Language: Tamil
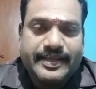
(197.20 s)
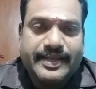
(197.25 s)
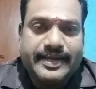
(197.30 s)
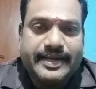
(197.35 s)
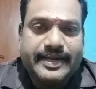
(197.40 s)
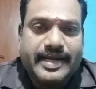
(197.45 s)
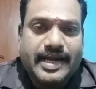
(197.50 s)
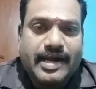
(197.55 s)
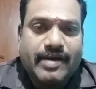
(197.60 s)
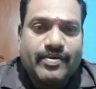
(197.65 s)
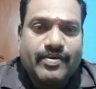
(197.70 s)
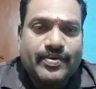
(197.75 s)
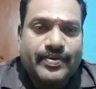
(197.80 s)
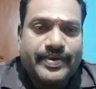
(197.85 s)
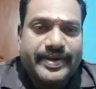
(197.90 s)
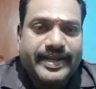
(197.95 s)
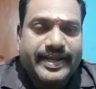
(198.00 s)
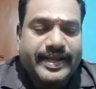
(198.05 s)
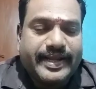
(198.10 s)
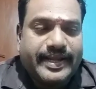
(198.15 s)
ஏன்னா
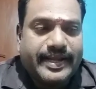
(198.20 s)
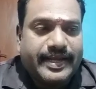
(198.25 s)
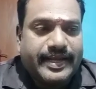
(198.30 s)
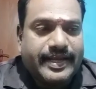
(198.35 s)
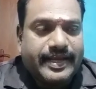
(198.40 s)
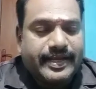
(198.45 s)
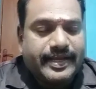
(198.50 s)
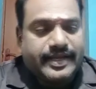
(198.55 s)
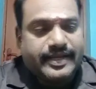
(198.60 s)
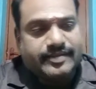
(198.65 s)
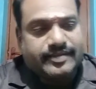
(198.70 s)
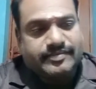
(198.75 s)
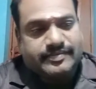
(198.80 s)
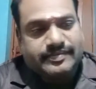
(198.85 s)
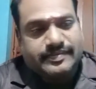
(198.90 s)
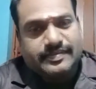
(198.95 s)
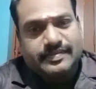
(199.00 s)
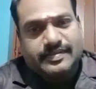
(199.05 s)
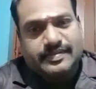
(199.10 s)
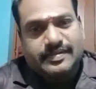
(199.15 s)
அவருடைய
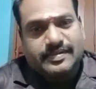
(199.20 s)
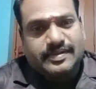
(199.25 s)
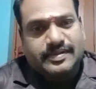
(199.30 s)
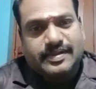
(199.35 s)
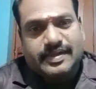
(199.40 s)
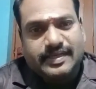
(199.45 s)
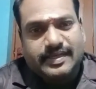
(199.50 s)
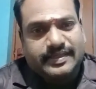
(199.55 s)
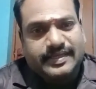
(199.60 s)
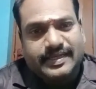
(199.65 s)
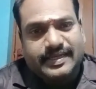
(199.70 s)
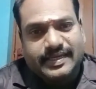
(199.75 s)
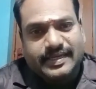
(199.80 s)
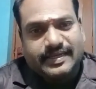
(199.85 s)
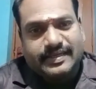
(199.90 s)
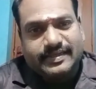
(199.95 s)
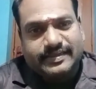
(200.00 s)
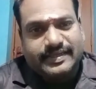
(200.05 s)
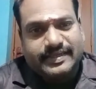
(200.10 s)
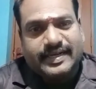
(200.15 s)
அந்த
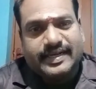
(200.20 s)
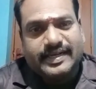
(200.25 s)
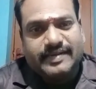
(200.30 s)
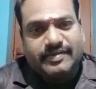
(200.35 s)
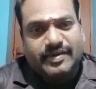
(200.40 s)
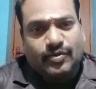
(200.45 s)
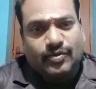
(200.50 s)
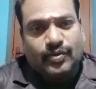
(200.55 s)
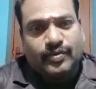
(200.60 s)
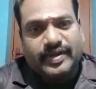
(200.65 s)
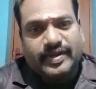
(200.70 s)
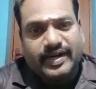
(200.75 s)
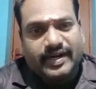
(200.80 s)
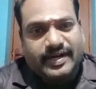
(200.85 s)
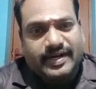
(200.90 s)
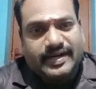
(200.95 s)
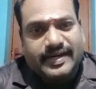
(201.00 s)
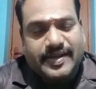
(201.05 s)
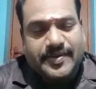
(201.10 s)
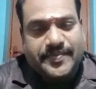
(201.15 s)
தண்ணி குழுவை
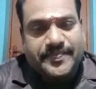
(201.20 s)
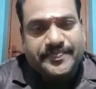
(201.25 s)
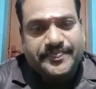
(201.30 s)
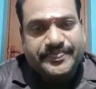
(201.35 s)
இருக்கு இல்லையா